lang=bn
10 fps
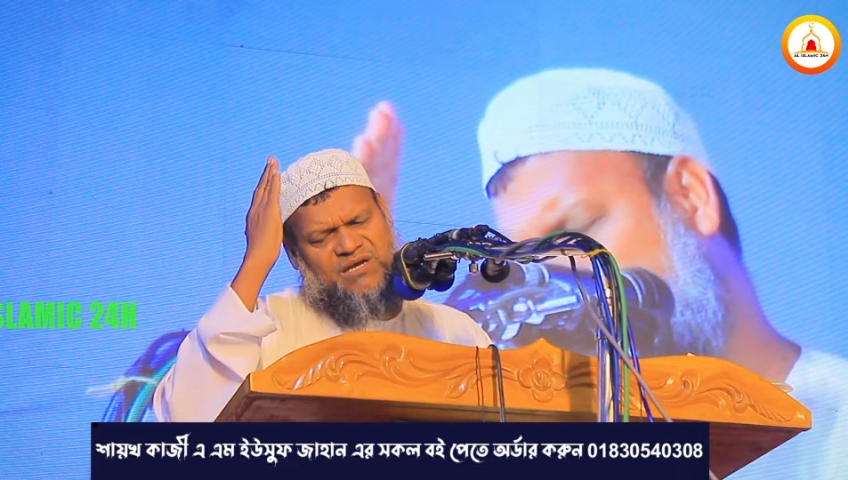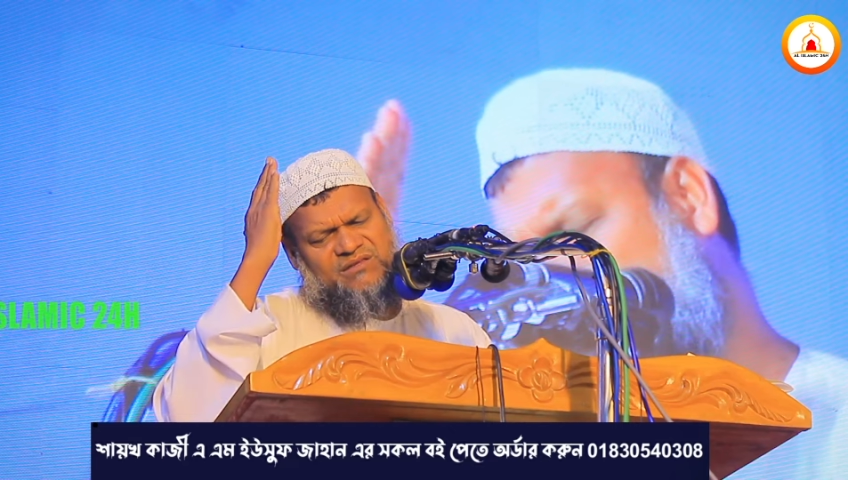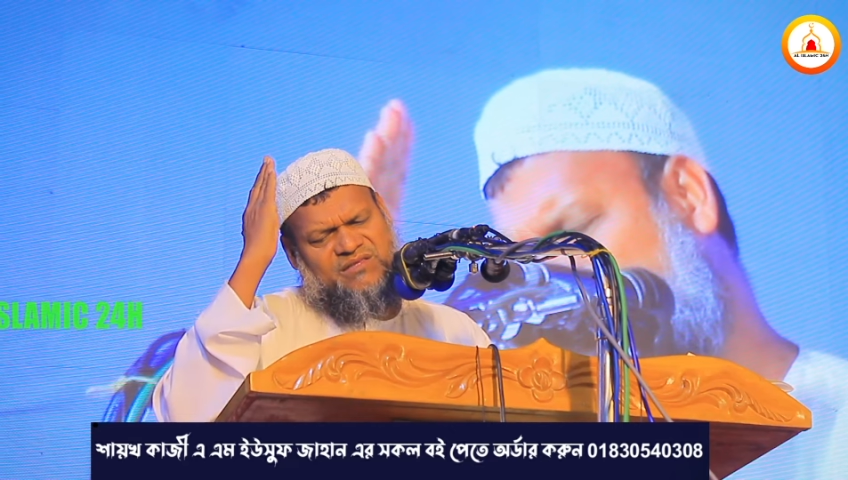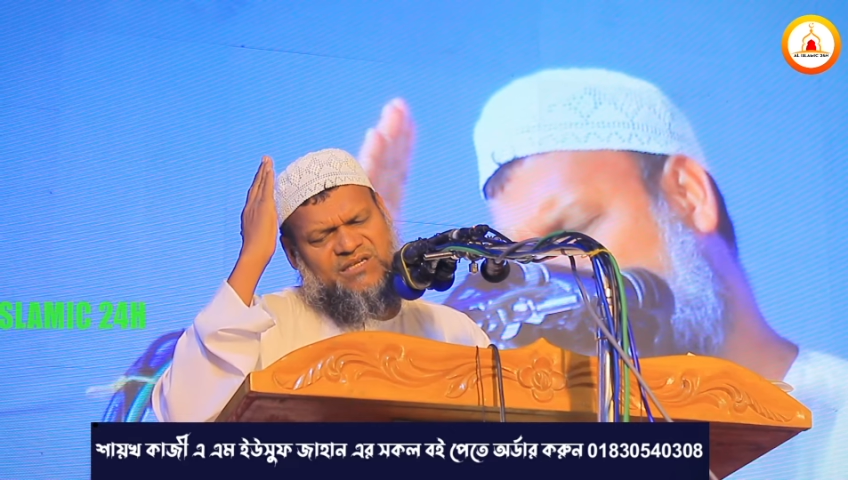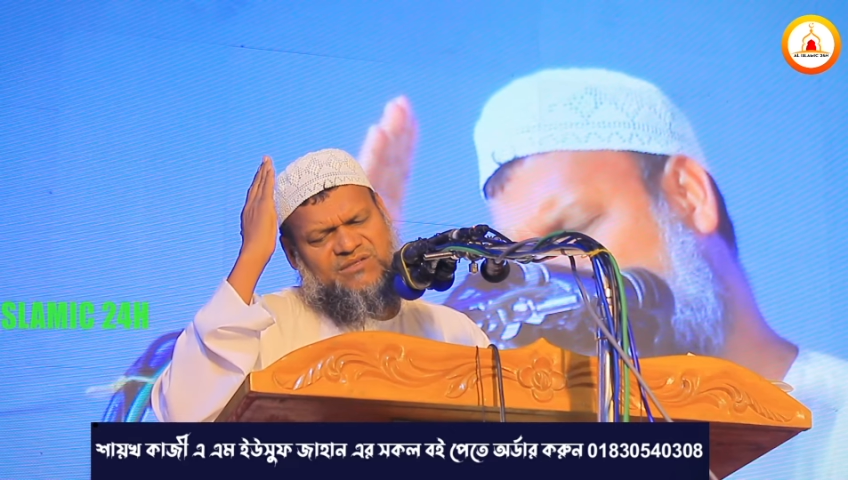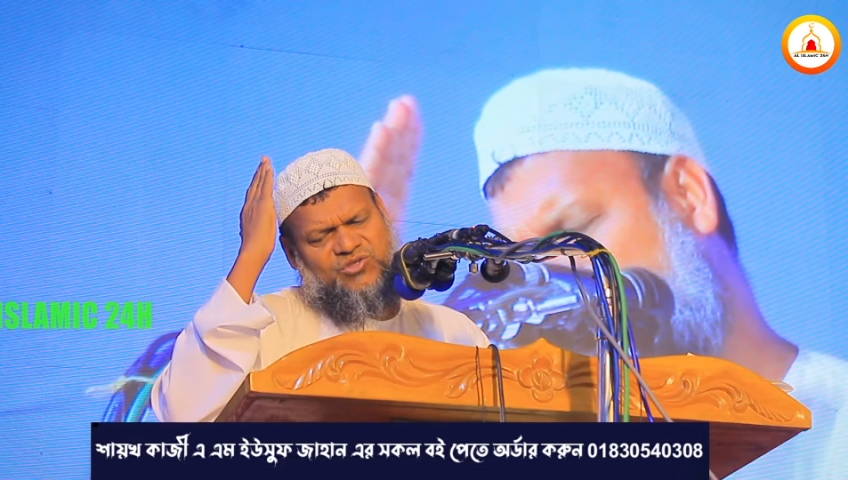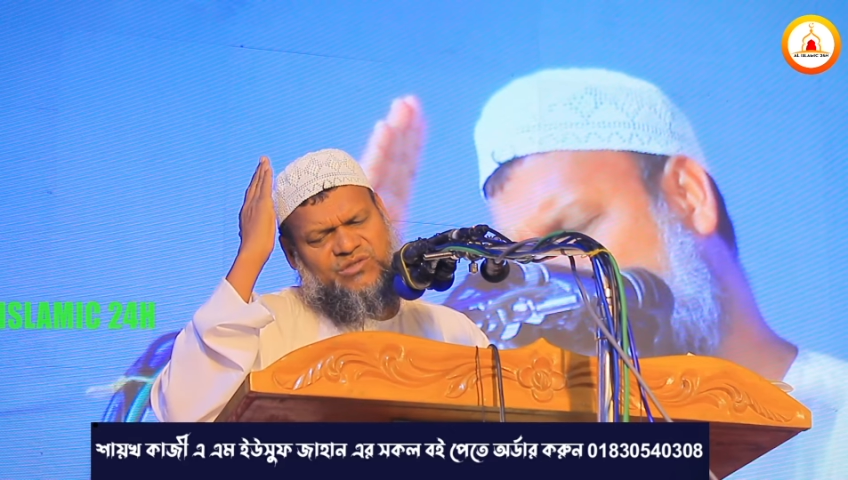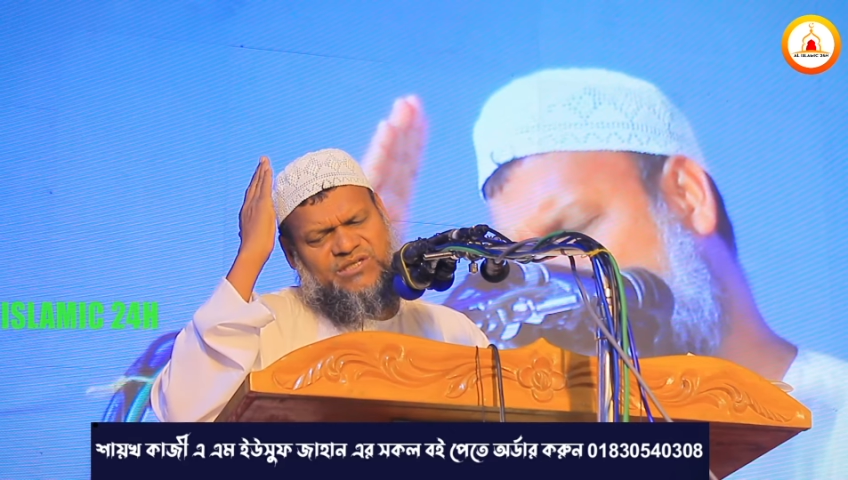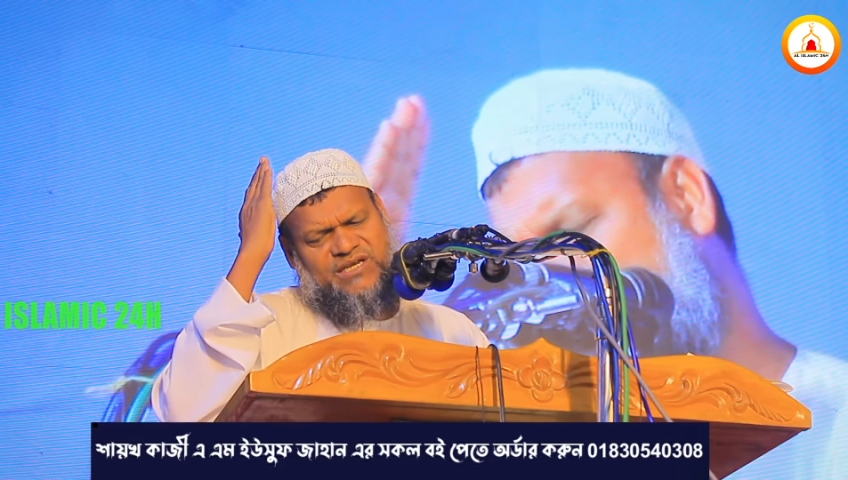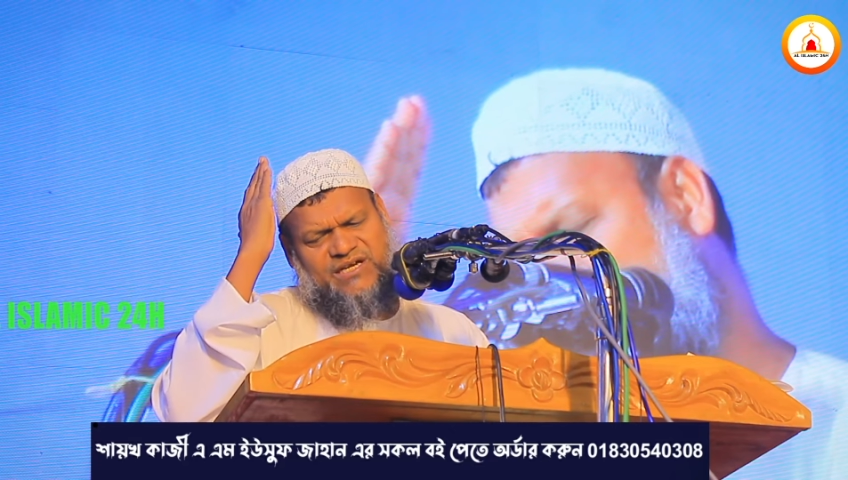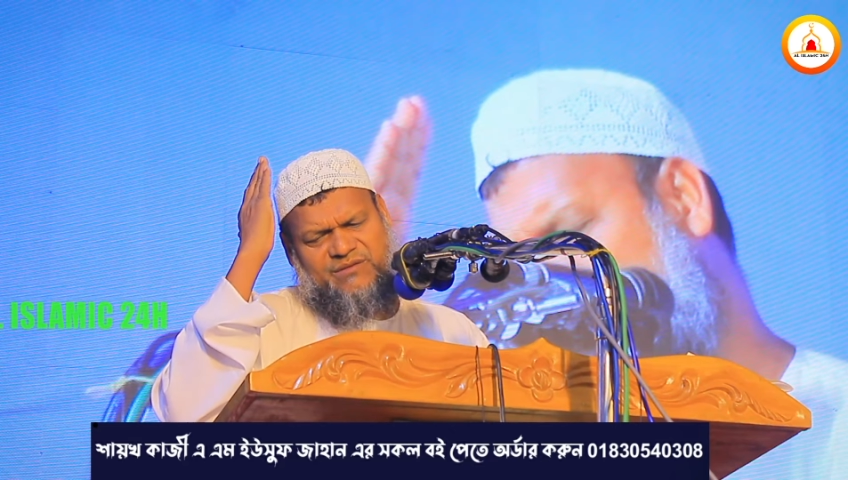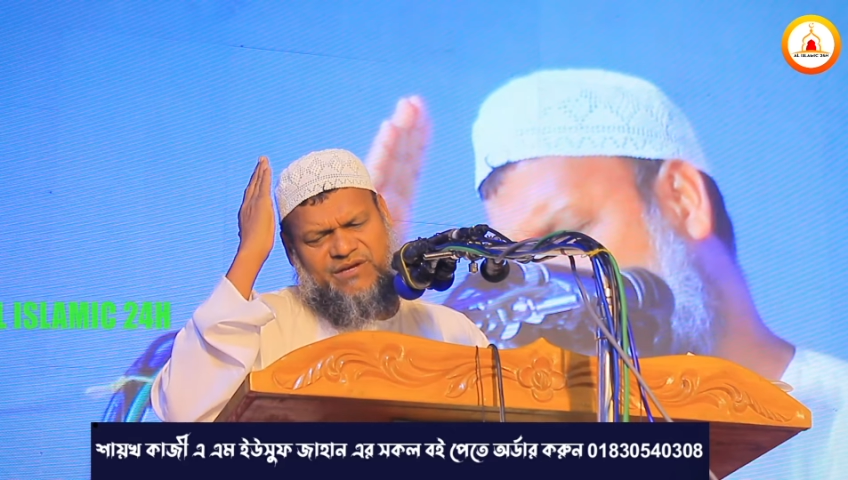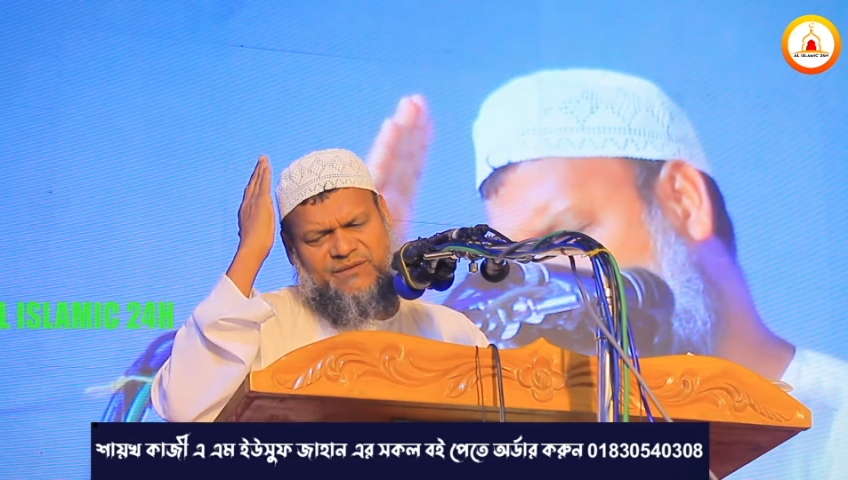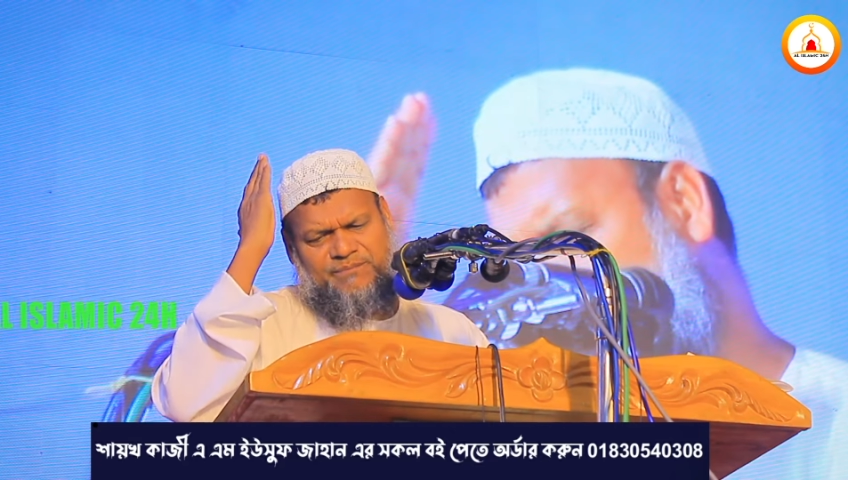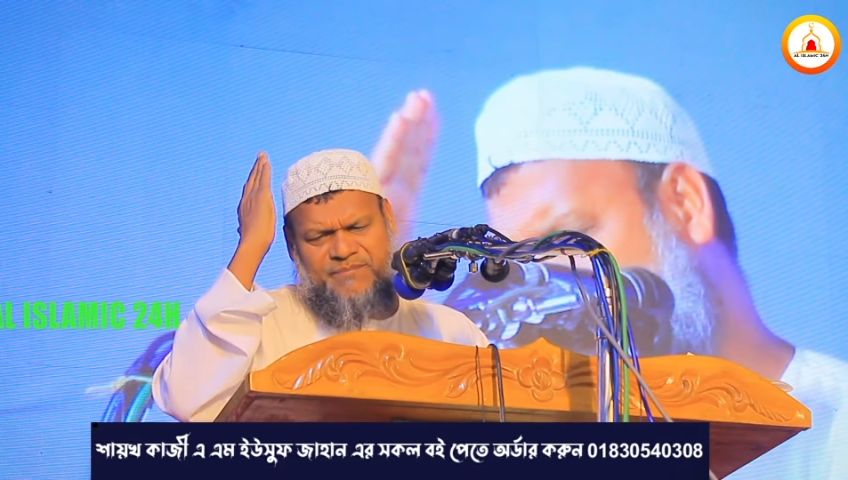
মারতে যদি একেবারে